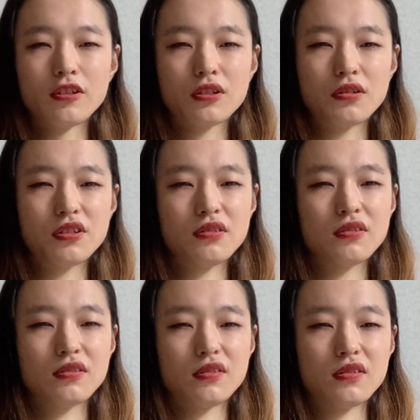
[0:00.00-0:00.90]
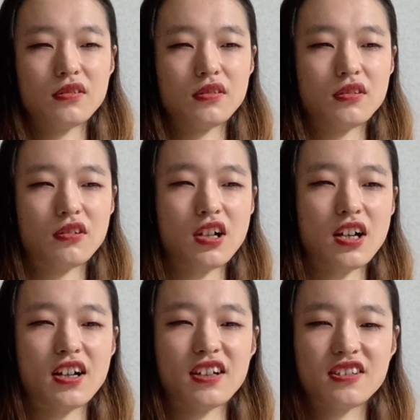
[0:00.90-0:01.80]
そういうの
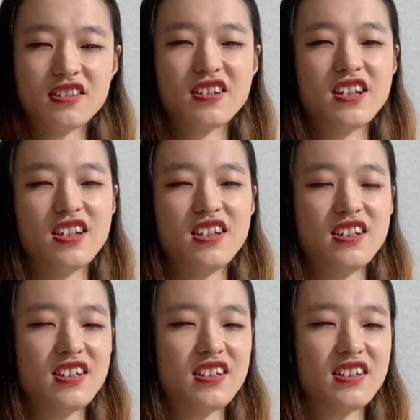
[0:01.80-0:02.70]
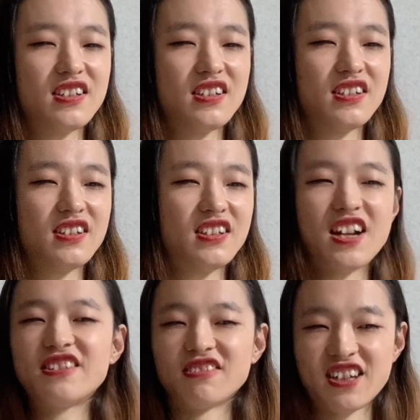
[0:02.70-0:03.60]
ががっつり
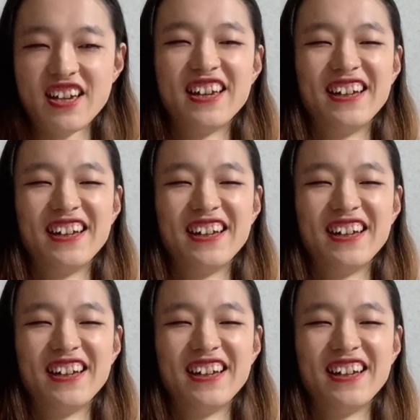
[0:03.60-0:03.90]
ないので